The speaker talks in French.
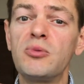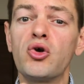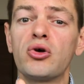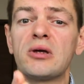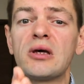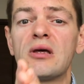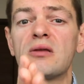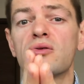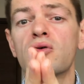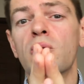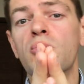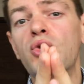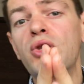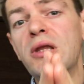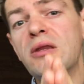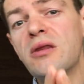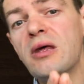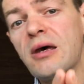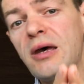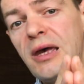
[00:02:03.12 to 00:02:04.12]
de création
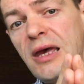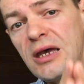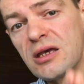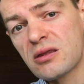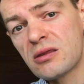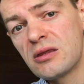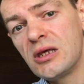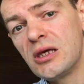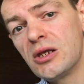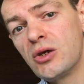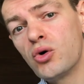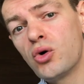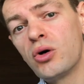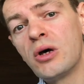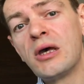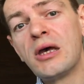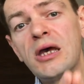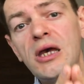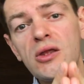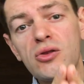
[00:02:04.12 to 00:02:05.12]
monétaire ex nihilo
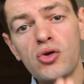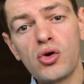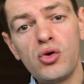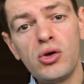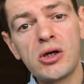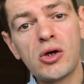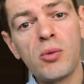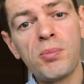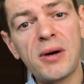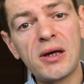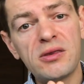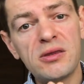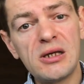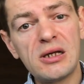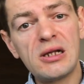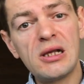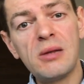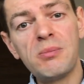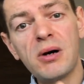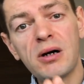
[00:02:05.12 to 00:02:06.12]
est celui que pratiquent
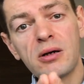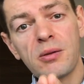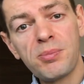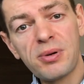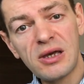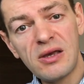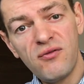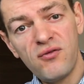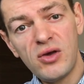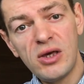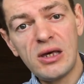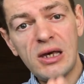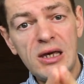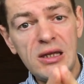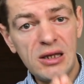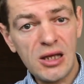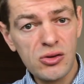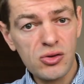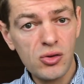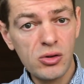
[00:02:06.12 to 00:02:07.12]
les banques privées et
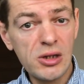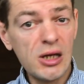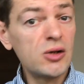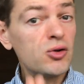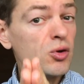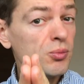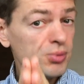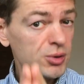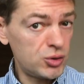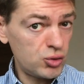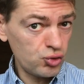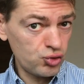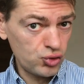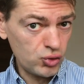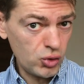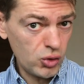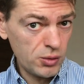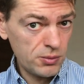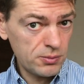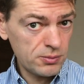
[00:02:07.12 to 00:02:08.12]
nationales depuis
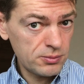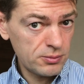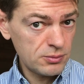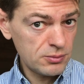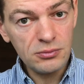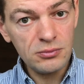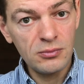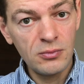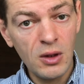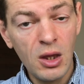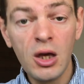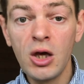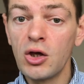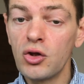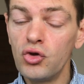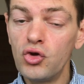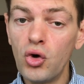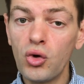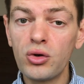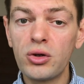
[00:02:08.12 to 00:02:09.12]
toujours.
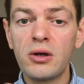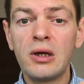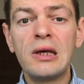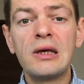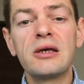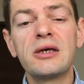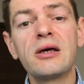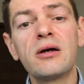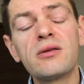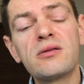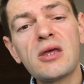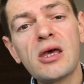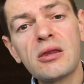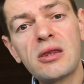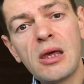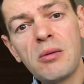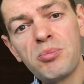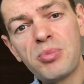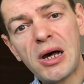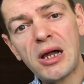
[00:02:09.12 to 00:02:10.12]
Donc, quand
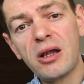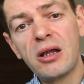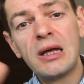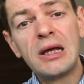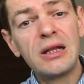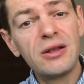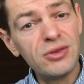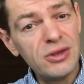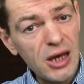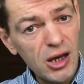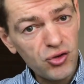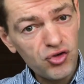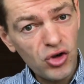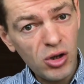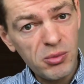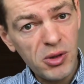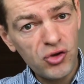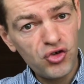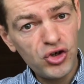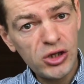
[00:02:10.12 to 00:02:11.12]
certains parlent d'argent
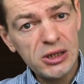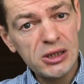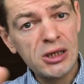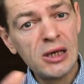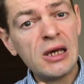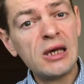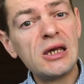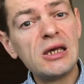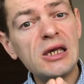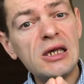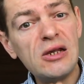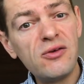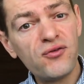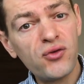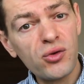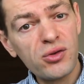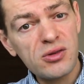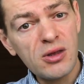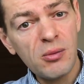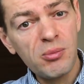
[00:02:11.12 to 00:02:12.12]
magique, ils
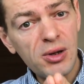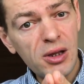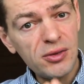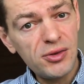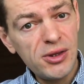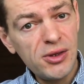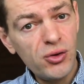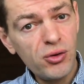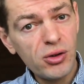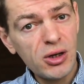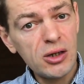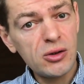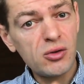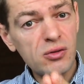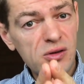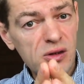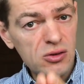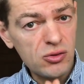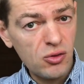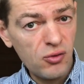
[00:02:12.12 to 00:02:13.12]
font semblant d'ignorer que
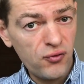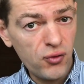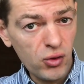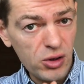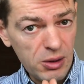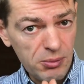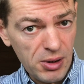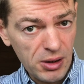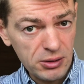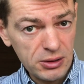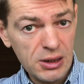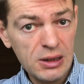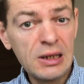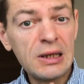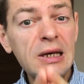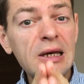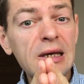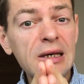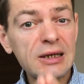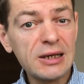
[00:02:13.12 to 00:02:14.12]
c'est ce que font les banques,
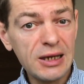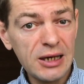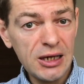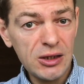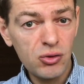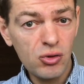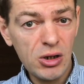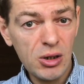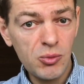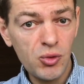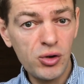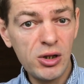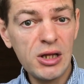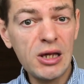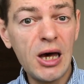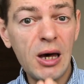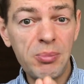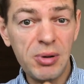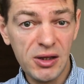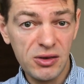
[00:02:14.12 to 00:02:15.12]
créer de la monnaie
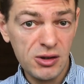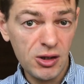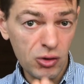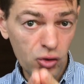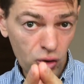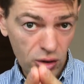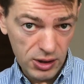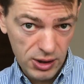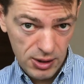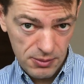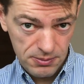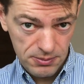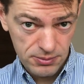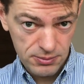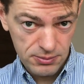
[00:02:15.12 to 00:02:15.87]
à partir de rien.